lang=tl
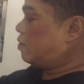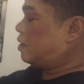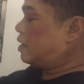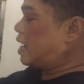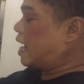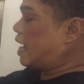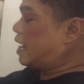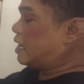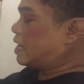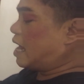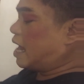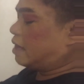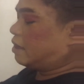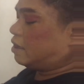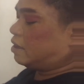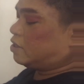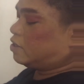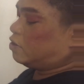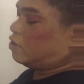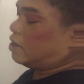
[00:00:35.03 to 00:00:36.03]
unahin
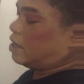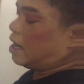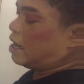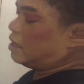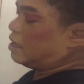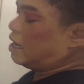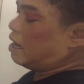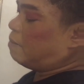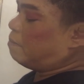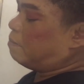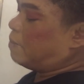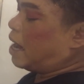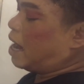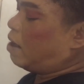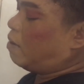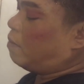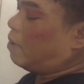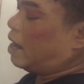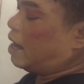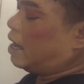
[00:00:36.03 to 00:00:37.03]
natin natin ng
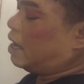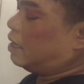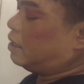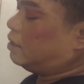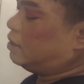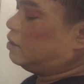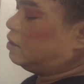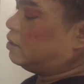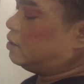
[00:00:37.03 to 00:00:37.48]
bawang.